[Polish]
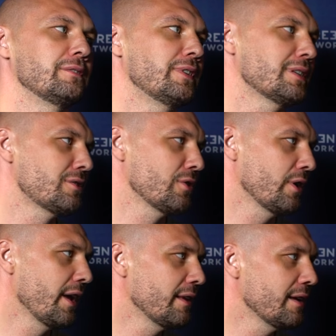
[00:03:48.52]
Wiesz co,
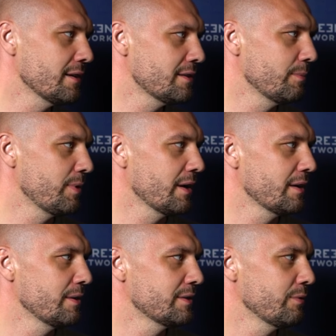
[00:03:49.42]
ja nie jestem tak
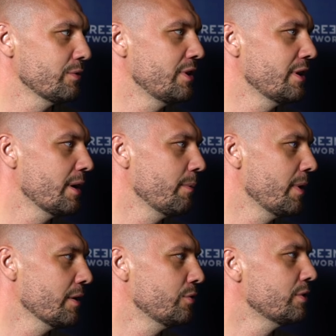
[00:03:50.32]
zawodnikiem
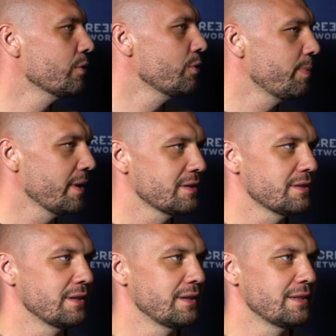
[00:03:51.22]
jak tutaj
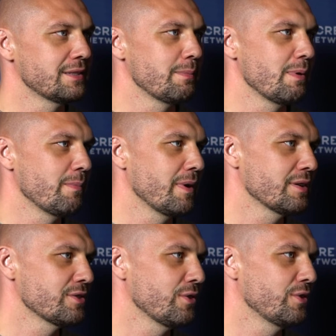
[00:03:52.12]
chłopacy z
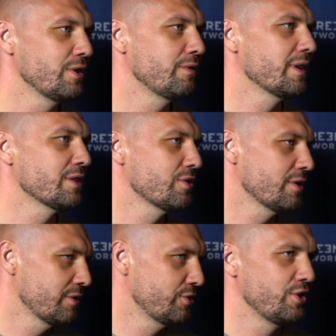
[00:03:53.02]
MMA, że oni wiesz,
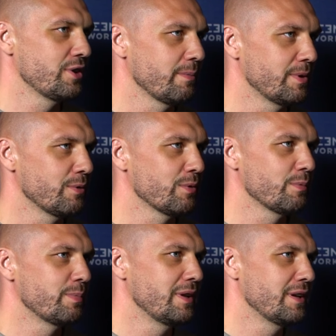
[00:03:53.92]
dzisiaj będą
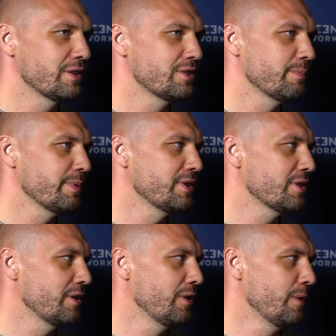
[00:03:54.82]
robili jeszcze 5
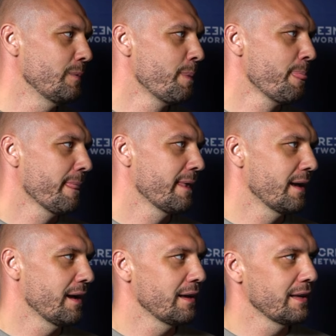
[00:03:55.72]
kilo.
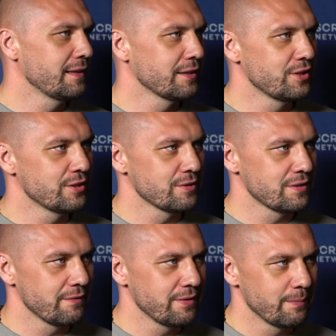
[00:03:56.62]
Ja jednak gdzieś
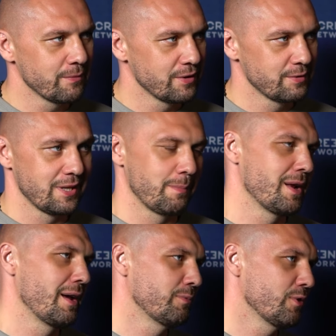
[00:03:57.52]
zostawiłem,
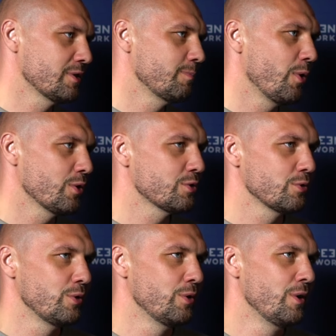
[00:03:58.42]
zabrałem to z
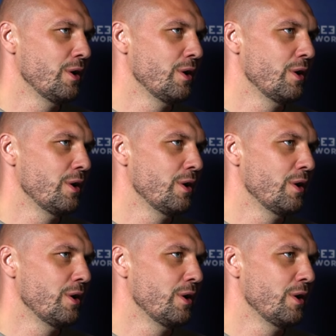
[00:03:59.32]
boksu.